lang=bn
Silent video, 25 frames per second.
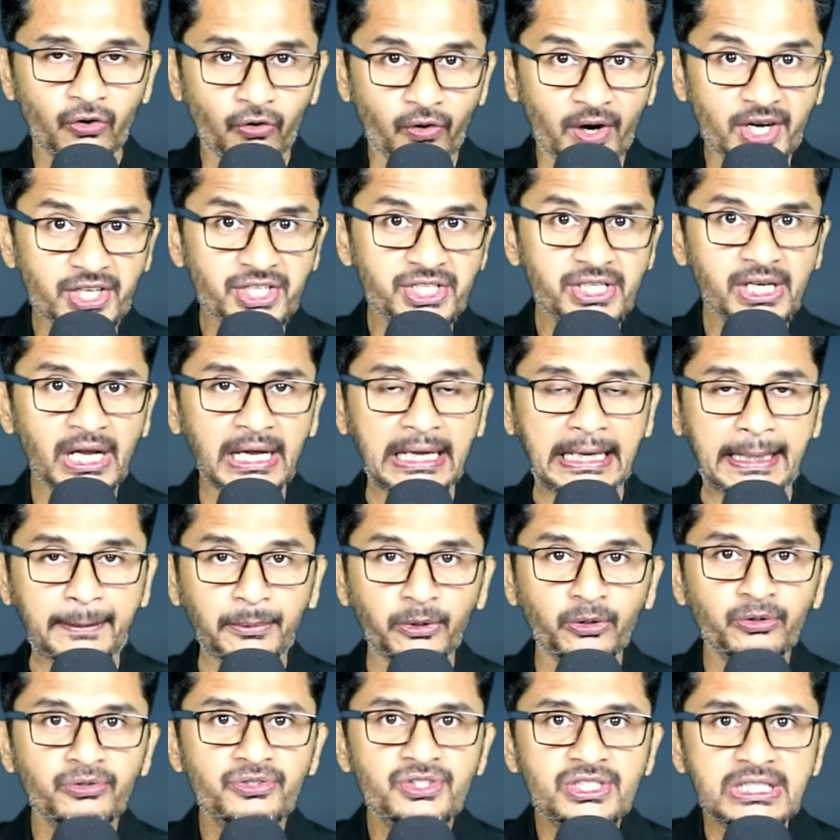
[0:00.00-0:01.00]
রাশিয়া
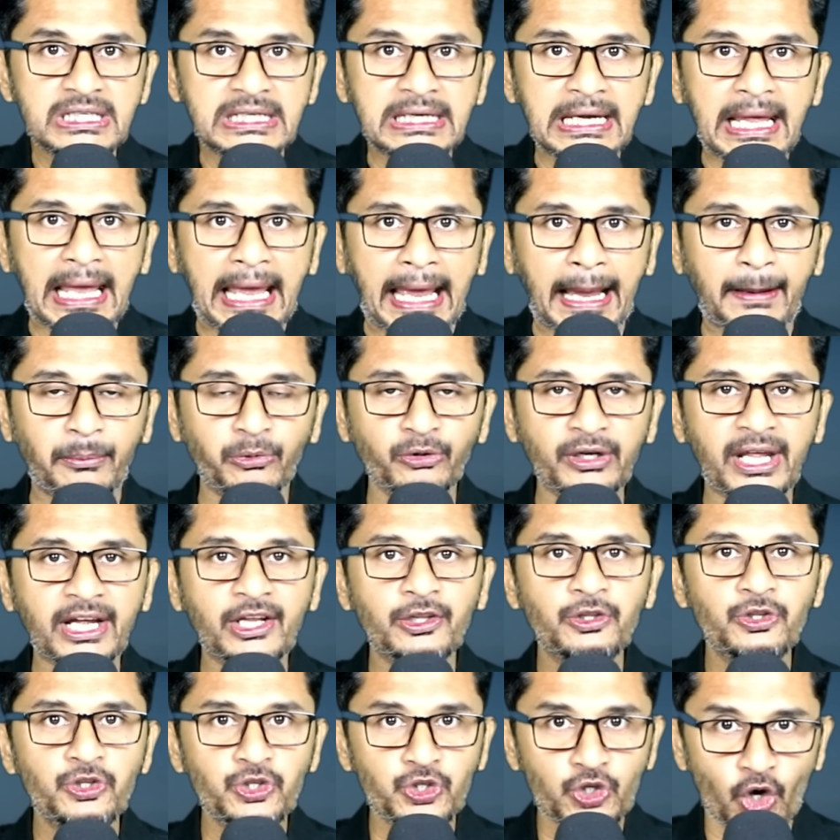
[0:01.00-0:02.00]
এবং চীন এমন
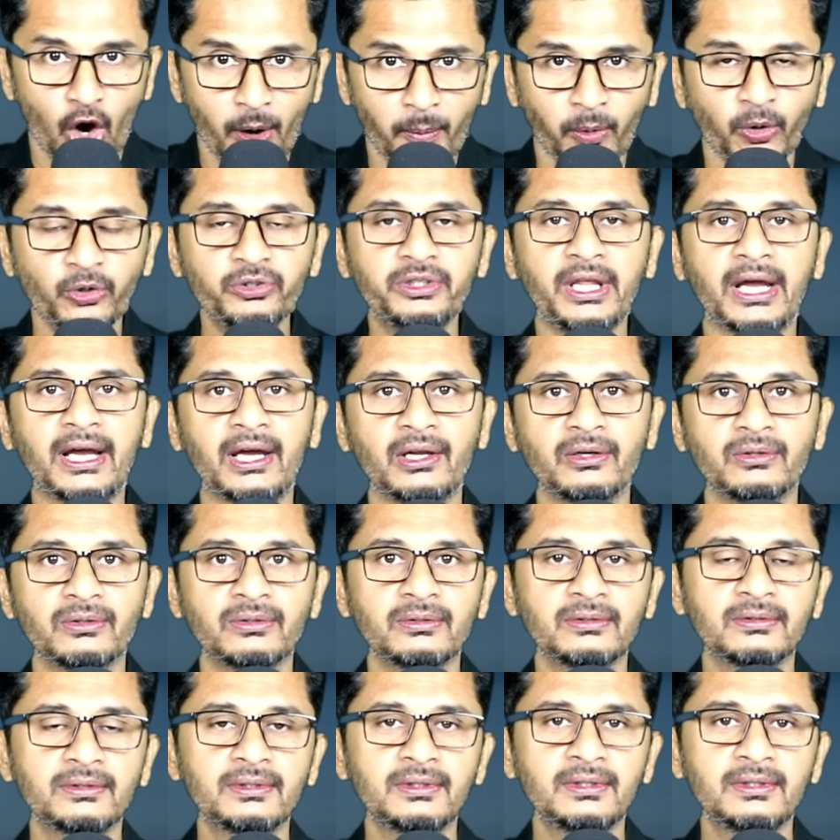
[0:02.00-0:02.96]
এক চমক দেখালো